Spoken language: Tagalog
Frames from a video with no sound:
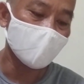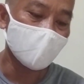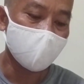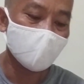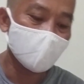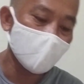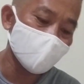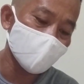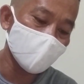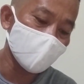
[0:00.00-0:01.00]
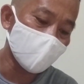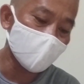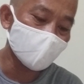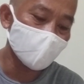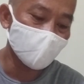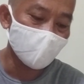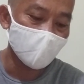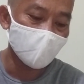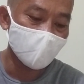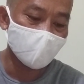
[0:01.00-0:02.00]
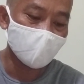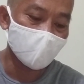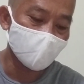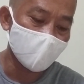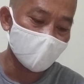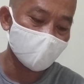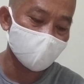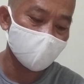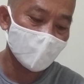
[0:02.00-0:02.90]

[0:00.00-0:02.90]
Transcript: dehydration, infection, fever, chickenpox